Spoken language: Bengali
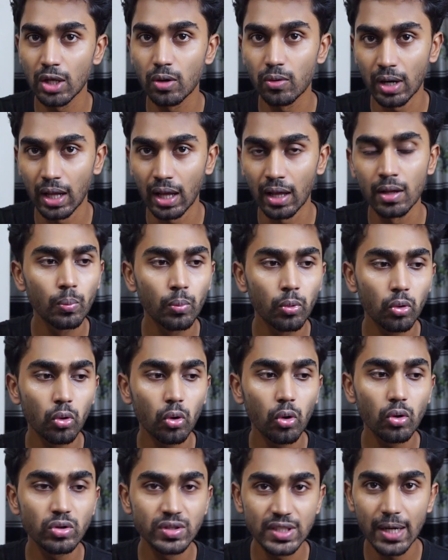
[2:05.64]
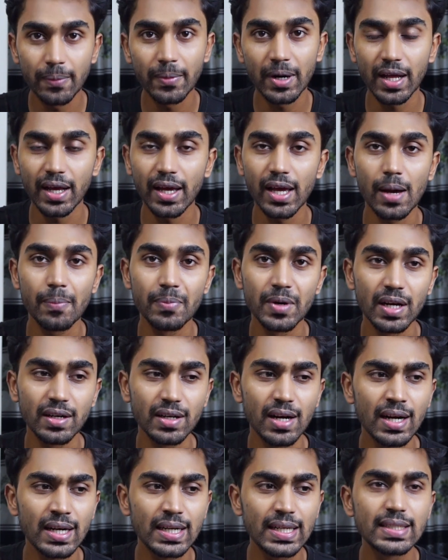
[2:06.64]
ছিল না পুরো সিনেমাটাকে আপনি
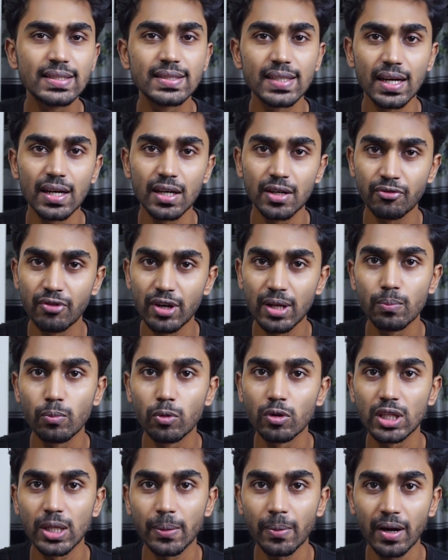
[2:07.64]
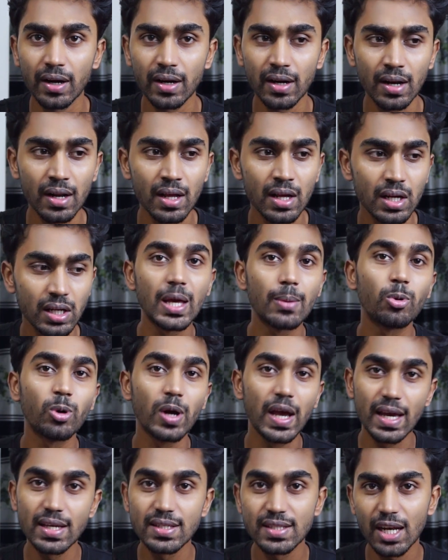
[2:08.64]
একটা ডিসেন্ট ফিল্ম বলতে পারেন এবং
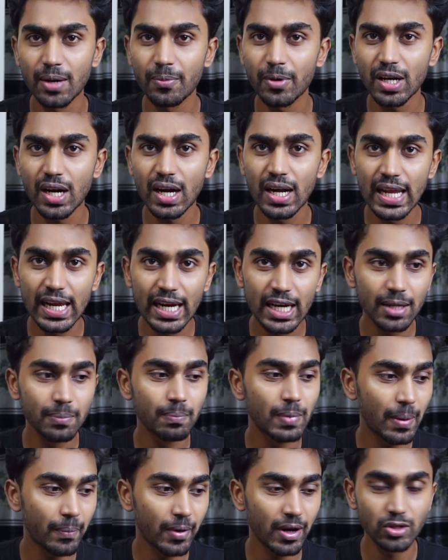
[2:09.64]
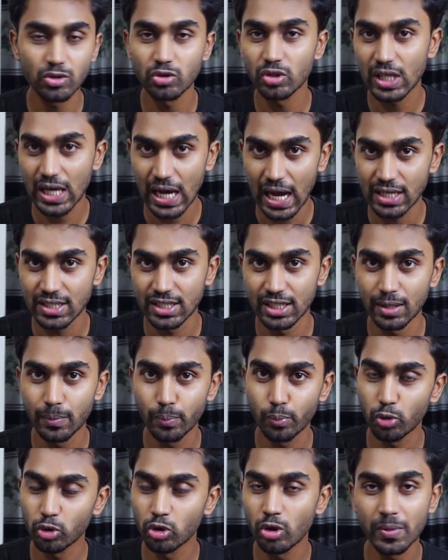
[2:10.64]
এই সিনেমাটার নেগেটিভ ব্যাপারে যদি আসি
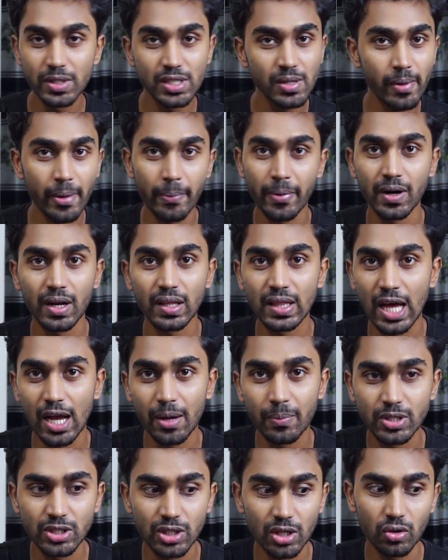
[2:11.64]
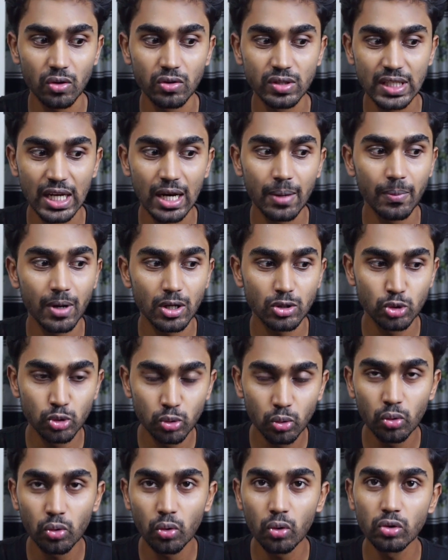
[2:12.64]
প্রথমে যে ব্যাপারটা থাকবে সেটা হলো সিনেমা
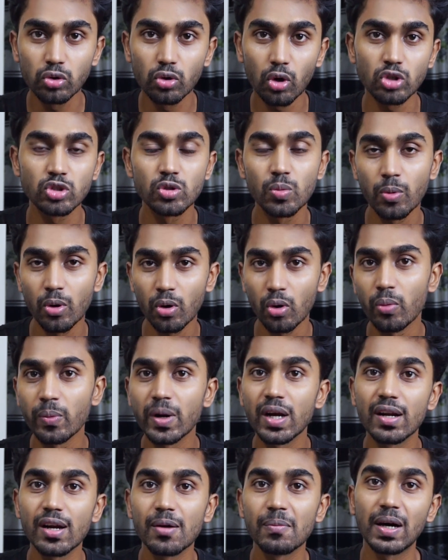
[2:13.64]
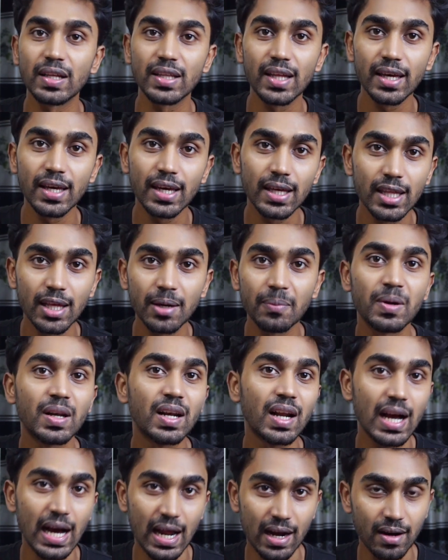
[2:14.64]
শুরুর দশ পনেরো মিনিটের মাথায় গিয়ে দেখবেন
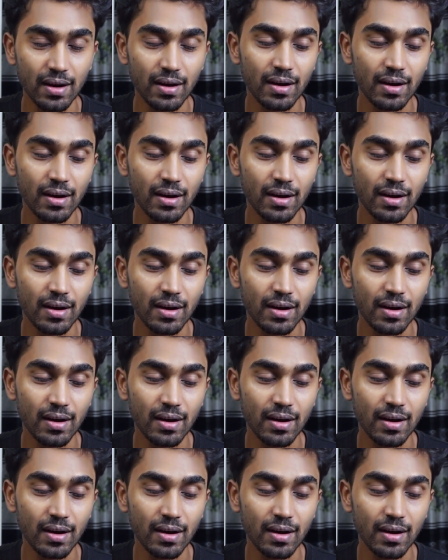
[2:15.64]
গান